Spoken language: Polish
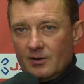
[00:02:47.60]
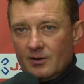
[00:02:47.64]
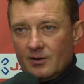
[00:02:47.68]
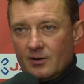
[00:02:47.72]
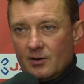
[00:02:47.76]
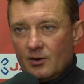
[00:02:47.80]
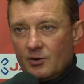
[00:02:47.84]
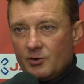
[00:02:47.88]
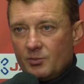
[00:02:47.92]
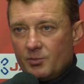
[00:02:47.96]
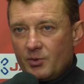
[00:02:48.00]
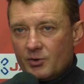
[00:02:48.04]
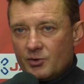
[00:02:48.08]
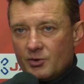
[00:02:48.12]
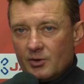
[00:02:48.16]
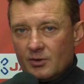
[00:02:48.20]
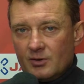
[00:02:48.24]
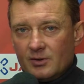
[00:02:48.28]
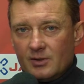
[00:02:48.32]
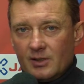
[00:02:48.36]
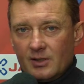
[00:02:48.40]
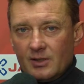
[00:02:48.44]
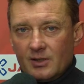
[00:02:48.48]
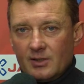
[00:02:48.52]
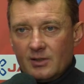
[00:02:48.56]
choć
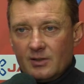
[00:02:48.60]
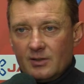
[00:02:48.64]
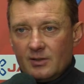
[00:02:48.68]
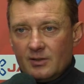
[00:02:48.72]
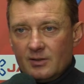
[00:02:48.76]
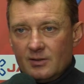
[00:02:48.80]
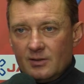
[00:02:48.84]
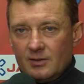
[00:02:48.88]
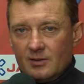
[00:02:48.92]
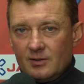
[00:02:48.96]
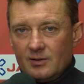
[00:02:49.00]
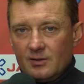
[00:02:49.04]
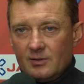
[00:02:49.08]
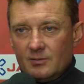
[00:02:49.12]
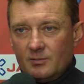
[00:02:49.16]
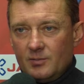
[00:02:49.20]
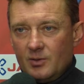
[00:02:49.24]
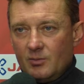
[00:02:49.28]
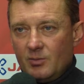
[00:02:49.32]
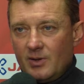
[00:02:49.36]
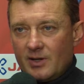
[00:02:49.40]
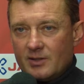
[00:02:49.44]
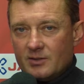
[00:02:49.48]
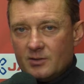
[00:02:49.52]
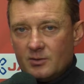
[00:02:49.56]
początek
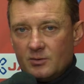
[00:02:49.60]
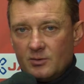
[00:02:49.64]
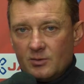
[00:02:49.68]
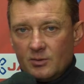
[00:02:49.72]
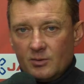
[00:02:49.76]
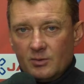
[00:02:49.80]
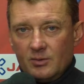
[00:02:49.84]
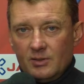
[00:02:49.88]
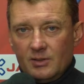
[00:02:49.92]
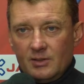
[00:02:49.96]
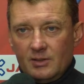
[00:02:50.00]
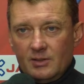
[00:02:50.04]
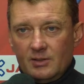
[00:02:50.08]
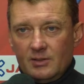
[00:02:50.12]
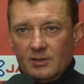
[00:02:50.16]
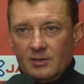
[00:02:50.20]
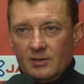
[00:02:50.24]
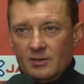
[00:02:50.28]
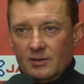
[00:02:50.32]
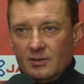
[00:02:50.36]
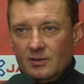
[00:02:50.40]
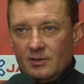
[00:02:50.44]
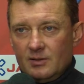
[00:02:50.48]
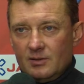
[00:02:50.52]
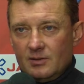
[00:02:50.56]
był bardzo trudny
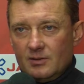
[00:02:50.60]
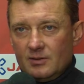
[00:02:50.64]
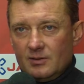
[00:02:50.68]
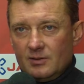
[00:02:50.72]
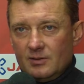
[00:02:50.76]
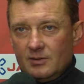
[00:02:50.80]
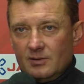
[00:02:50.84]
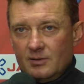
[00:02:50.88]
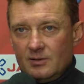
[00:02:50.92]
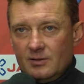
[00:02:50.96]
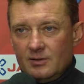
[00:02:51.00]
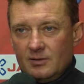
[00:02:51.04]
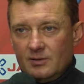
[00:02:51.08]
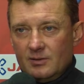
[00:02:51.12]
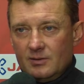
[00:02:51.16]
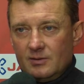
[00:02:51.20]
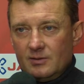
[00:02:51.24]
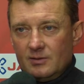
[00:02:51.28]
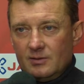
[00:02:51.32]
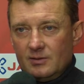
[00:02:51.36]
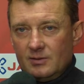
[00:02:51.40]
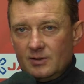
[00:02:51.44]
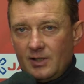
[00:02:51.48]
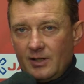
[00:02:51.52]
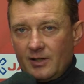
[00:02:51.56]

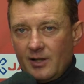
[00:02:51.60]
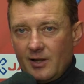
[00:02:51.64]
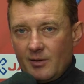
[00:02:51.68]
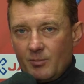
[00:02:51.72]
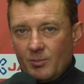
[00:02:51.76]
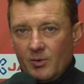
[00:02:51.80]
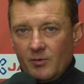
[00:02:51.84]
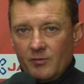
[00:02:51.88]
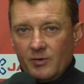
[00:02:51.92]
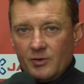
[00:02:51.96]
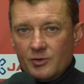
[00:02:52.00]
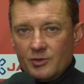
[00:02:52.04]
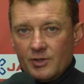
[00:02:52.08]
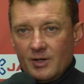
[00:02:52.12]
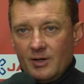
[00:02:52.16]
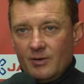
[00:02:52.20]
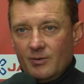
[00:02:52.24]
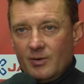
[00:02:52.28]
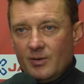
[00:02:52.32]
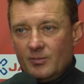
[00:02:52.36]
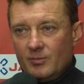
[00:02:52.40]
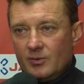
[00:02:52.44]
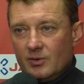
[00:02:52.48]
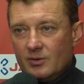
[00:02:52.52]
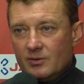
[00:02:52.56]
i tak jak
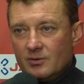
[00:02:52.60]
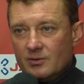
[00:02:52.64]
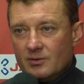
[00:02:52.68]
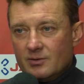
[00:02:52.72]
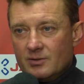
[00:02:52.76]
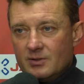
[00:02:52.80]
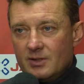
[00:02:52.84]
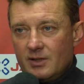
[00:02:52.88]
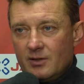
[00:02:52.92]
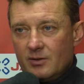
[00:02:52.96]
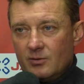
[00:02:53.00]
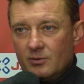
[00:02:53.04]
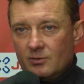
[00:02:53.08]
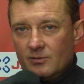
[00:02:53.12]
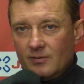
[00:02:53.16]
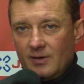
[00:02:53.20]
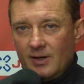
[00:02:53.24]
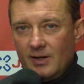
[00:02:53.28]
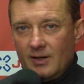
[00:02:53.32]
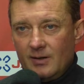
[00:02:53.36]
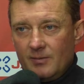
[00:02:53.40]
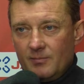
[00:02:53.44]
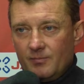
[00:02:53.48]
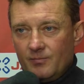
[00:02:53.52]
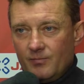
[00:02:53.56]
powiedziałem, no
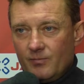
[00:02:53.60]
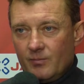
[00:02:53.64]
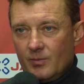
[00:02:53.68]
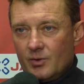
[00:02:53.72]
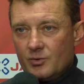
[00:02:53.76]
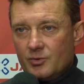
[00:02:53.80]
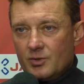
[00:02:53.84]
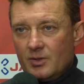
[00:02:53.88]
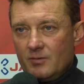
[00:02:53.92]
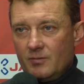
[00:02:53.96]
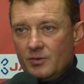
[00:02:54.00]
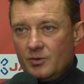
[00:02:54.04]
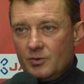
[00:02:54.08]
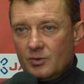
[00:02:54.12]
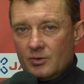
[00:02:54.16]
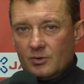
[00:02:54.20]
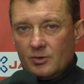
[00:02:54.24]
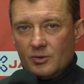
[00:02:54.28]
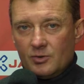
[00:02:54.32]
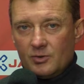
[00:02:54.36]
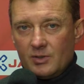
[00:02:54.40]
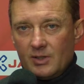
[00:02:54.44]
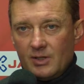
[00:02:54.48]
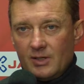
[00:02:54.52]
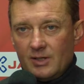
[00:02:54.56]
0-2 można
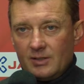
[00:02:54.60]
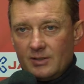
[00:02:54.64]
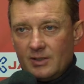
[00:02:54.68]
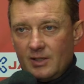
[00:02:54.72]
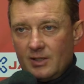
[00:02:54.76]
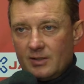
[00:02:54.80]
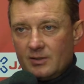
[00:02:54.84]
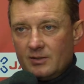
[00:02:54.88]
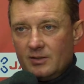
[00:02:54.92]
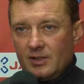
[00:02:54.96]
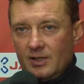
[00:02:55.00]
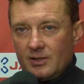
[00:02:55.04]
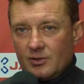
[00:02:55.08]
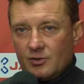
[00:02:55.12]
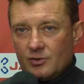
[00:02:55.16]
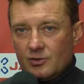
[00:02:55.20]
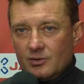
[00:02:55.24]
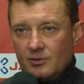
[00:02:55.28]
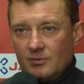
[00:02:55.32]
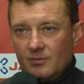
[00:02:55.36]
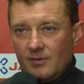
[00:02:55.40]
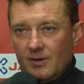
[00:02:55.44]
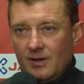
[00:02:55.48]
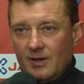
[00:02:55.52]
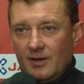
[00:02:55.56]
wyciągnąć na, na, na
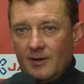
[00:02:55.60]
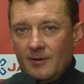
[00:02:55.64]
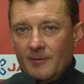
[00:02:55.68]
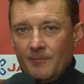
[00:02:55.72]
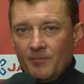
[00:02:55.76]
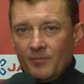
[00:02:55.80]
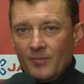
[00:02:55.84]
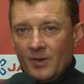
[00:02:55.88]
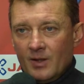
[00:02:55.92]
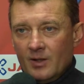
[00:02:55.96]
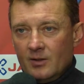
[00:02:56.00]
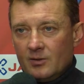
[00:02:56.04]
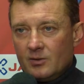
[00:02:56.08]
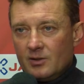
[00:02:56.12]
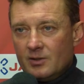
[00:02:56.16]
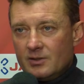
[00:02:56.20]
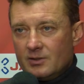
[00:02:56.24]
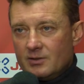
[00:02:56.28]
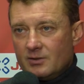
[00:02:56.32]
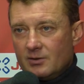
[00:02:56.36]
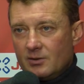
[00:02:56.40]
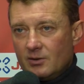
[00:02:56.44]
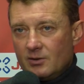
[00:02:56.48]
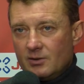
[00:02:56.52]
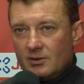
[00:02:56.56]
3-2. To
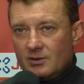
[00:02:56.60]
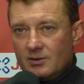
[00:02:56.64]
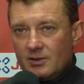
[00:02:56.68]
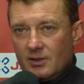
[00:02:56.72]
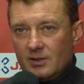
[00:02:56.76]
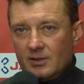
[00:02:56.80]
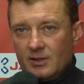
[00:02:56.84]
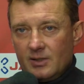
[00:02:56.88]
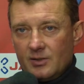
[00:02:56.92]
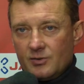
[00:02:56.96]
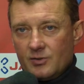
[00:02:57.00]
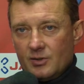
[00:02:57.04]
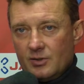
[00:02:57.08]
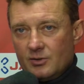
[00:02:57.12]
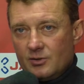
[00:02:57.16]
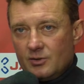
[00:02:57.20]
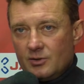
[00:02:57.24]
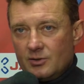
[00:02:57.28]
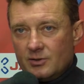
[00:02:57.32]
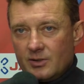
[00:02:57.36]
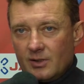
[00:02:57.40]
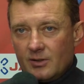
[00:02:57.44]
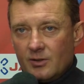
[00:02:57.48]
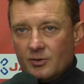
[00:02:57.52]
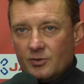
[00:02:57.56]
jest, to jest jedna rzecz i
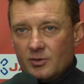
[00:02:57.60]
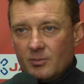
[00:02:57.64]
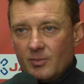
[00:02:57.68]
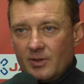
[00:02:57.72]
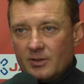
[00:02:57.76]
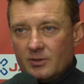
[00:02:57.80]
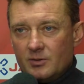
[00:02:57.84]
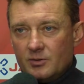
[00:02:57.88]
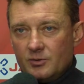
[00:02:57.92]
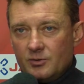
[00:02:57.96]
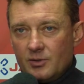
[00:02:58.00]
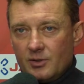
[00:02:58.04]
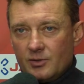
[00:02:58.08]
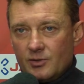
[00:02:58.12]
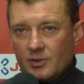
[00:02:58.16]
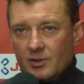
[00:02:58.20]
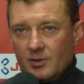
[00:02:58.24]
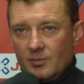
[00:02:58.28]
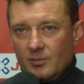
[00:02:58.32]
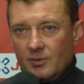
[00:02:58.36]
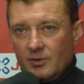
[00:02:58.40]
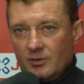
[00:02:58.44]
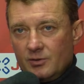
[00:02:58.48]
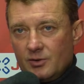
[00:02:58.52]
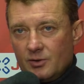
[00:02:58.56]
z tego się bardzo
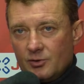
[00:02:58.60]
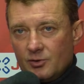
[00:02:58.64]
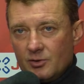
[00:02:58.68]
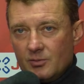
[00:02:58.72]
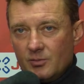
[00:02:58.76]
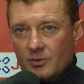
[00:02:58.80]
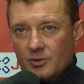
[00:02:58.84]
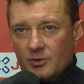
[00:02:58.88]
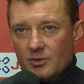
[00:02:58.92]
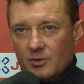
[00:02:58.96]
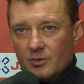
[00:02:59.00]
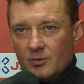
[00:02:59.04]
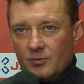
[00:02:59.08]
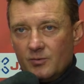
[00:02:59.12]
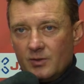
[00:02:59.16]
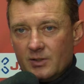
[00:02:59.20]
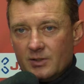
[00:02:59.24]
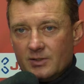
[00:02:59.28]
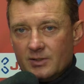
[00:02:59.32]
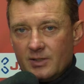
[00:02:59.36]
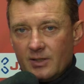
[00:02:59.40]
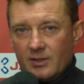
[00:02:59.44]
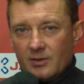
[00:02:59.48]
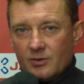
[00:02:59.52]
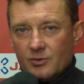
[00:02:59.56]
cieszymy. Cieszymy się
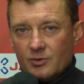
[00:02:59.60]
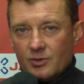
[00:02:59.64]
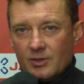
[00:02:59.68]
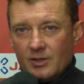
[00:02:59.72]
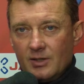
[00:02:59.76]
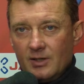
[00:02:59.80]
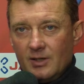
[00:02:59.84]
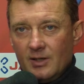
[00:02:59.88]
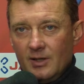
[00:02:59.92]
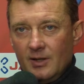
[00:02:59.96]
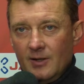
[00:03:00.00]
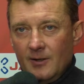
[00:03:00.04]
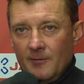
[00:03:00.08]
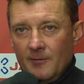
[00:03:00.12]
również z tego, że